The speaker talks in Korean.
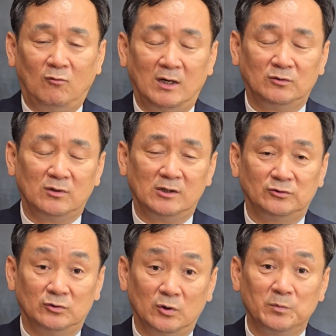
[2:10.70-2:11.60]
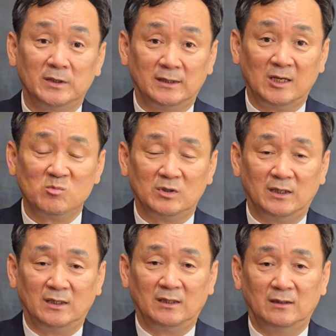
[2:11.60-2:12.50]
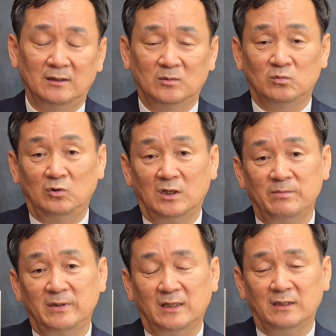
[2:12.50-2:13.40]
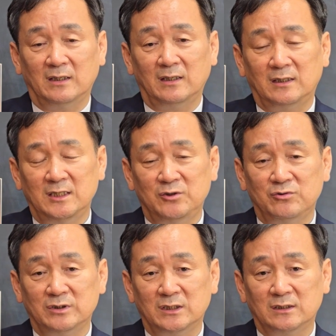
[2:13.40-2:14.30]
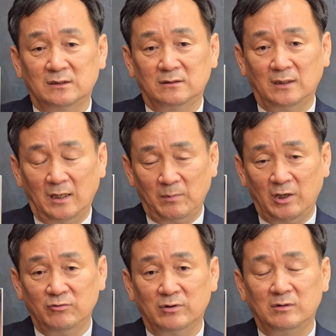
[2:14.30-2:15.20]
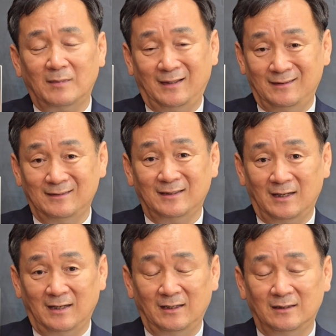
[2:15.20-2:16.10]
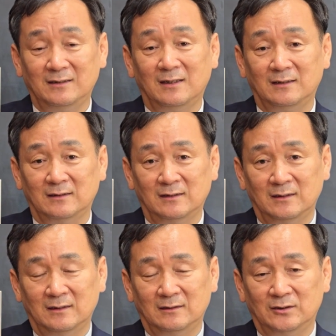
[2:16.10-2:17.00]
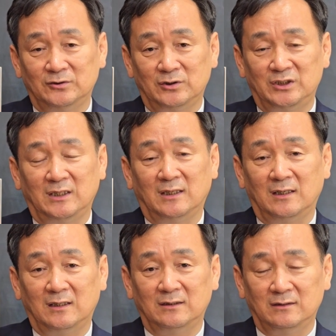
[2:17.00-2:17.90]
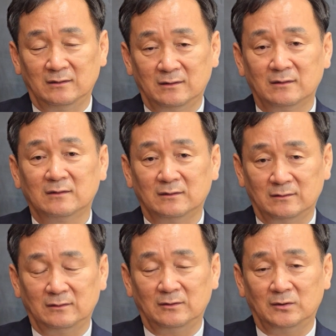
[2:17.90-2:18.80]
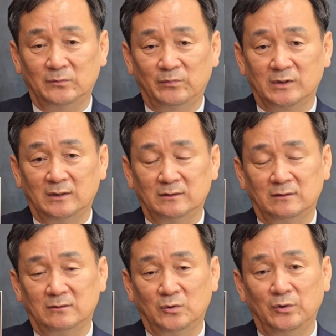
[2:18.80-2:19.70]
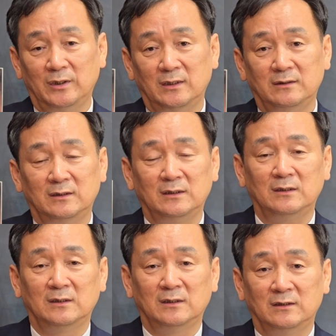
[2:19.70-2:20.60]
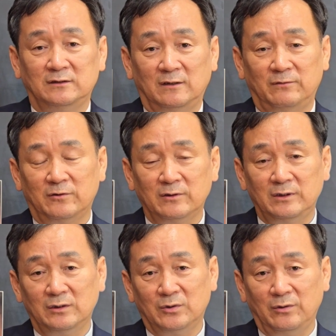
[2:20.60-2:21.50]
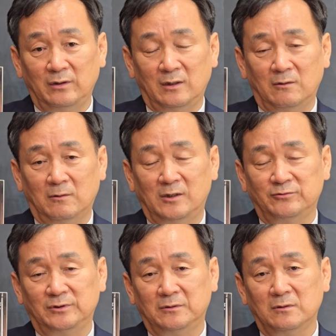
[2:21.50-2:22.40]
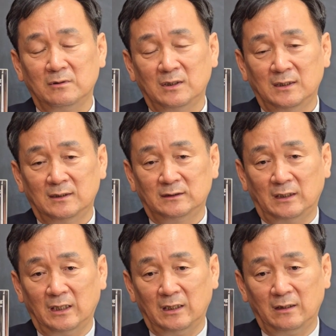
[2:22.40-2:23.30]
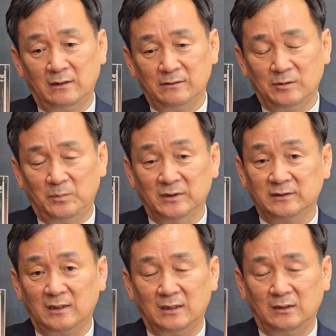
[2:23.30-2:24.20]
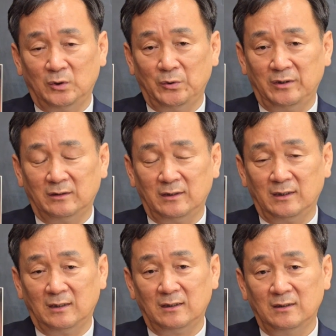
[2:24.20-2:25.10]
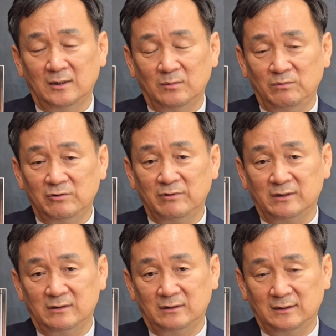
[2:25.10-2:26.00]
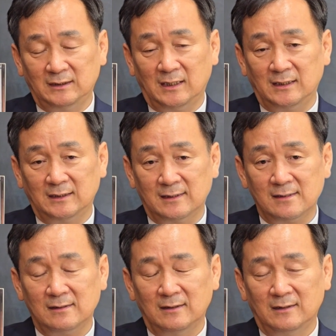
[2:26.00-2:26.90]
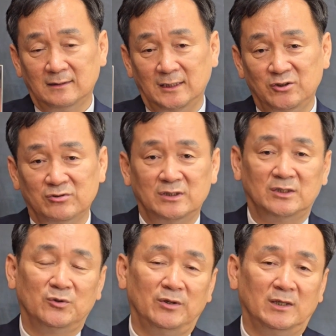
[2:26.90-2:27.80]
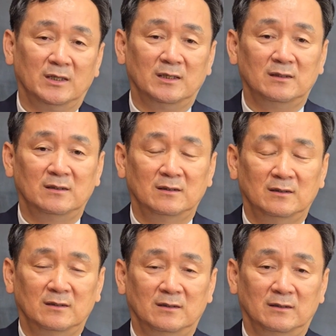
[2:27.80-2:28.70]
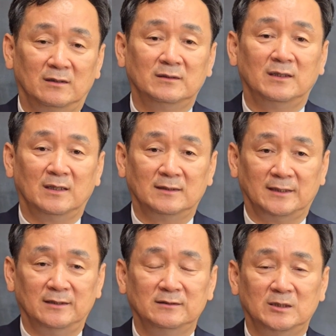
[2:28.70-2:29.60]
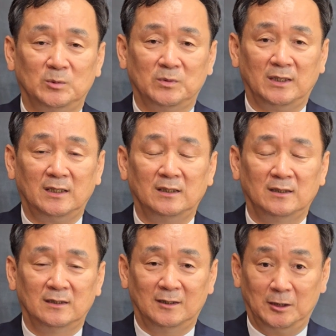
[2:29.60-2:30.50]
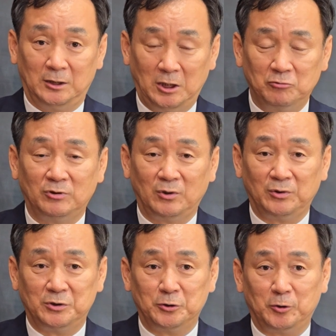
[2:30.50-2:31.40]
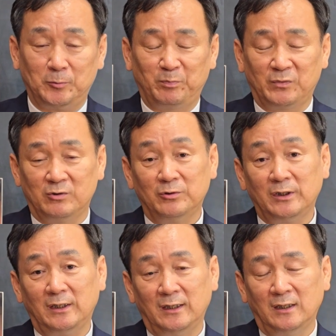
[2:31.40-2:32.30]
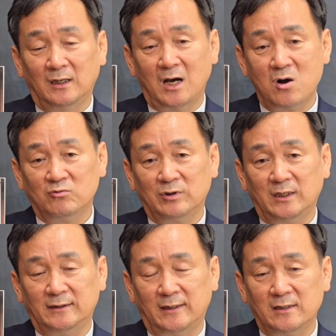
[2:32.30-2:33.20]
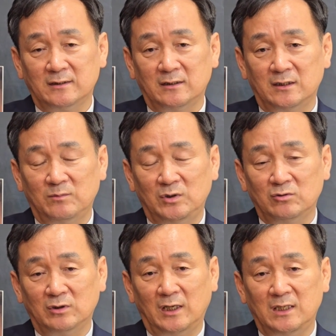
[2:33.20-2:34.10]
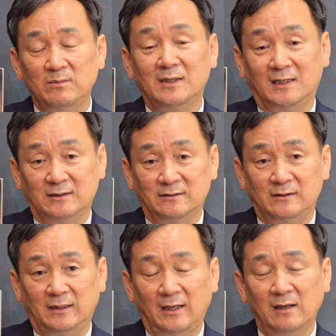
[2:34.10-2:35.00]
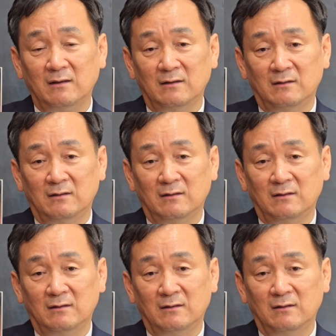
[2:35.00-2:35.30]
활동할 수 없기 때문에 불가피하게 이중직의 매뉴얼을 만든다. 이러한 것으로 제가 느꼈거든요. 그래서 교회들이 이제 프론티어 교회라고 할 수 있고 체계에서 벗어난 교회 형태가 미국에서는 등장하니까 이중직교회가 어, 형태가 자연스럽게 어, 대두되고 있죠. 우리 한국의 사역자들이 미국에 이민 가셨을 때